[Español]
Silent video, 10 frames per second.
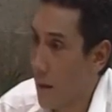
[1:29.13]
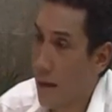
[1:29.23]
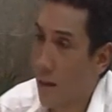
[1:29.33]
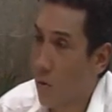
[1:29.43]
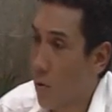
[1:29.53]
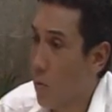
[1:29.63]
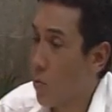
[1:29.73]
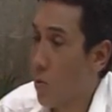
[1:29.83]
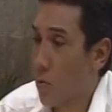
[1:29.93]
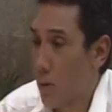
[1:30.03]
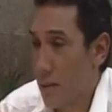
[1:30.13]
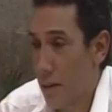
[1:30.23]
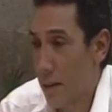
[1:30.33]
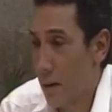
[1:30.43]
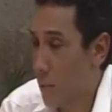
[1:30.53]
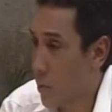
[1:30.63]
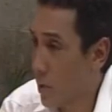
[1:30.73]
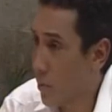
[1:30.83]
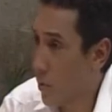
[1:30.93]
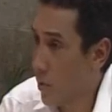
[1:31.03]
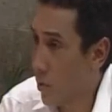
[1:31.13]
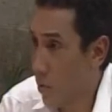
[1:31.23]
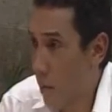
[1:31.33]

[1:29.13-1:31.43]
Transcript: y que todo el mundo lo utilice en el transporte público